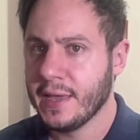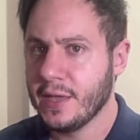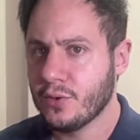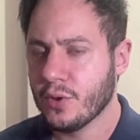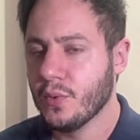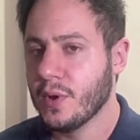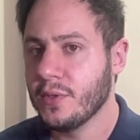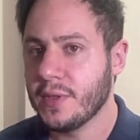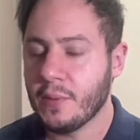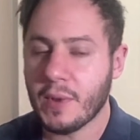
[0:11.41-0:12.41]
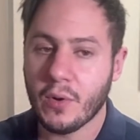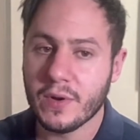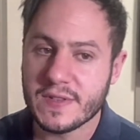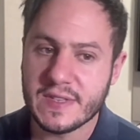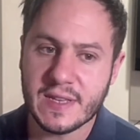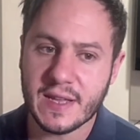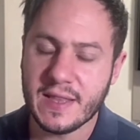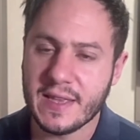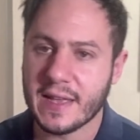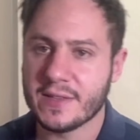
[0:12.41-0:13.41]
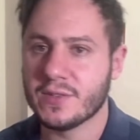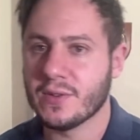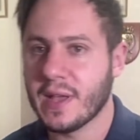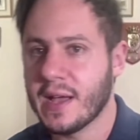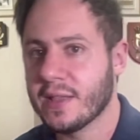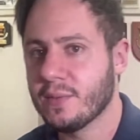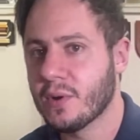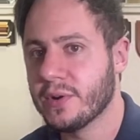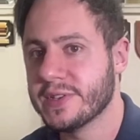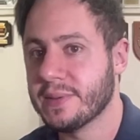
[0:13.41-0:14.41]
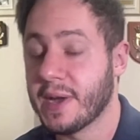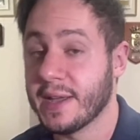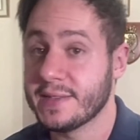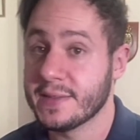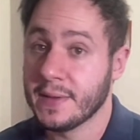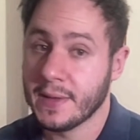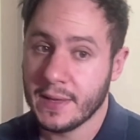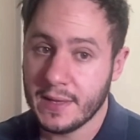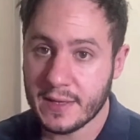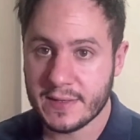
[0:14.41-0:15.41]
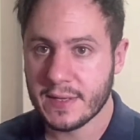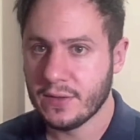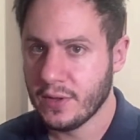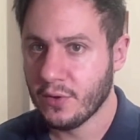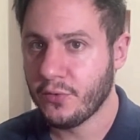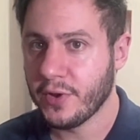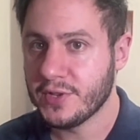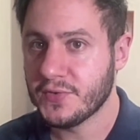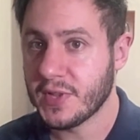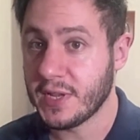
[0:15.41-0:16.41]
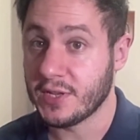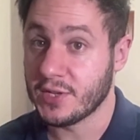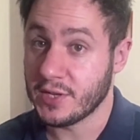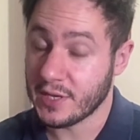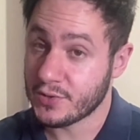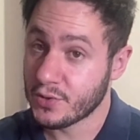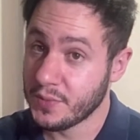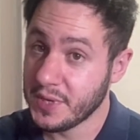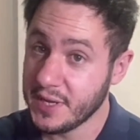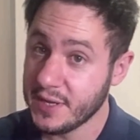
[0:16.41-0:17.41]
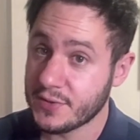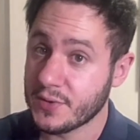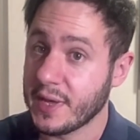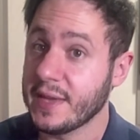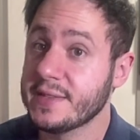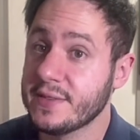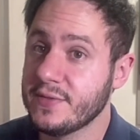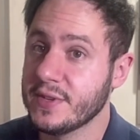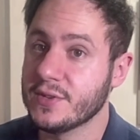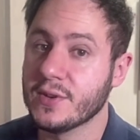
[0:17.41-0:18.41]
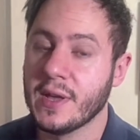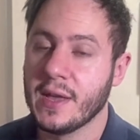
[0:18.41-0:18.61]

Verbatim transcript: E todo ano tem uma coisinha ali que é adicionada, uma coisa a mais, e esse ano não foi diferente. E é sobre isso que é esse vídeo.